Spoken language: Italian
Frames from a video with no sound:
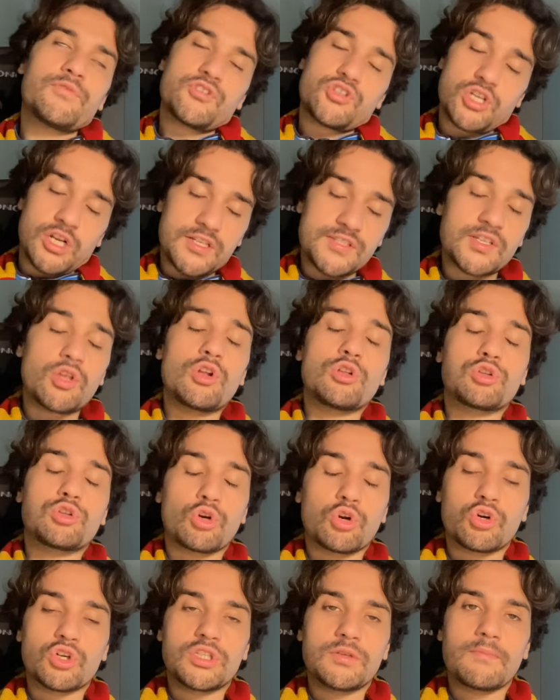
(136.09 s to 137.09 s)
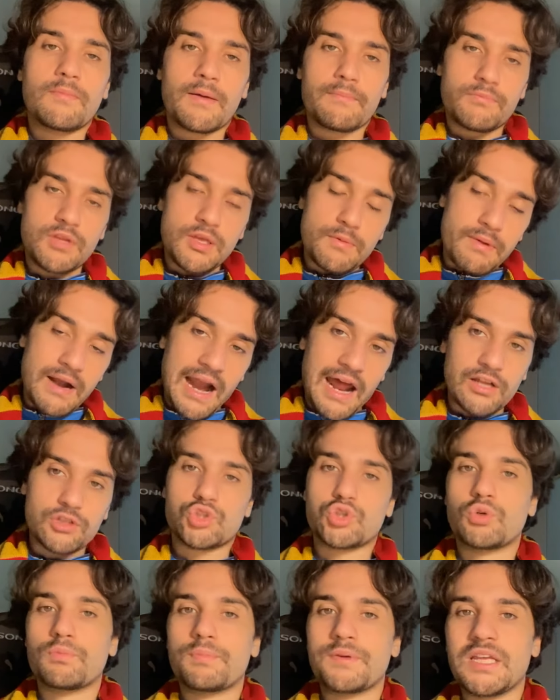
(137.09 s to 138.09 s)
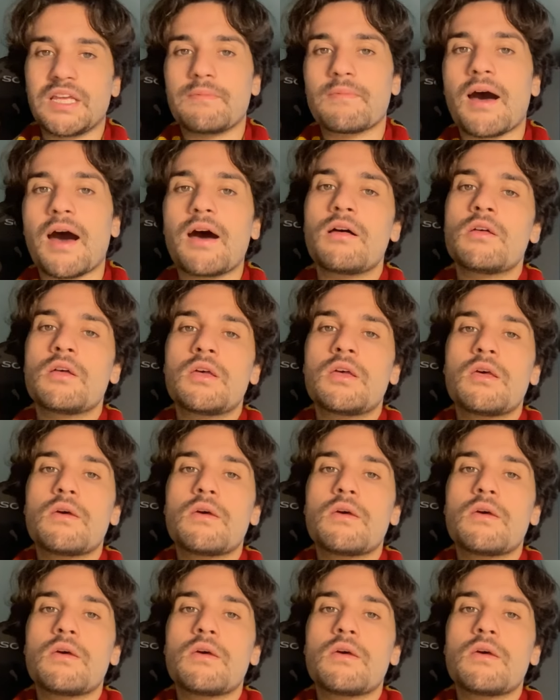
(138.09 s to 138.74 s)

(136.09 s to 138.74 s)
c'era stato il tocco di, di braccio prima,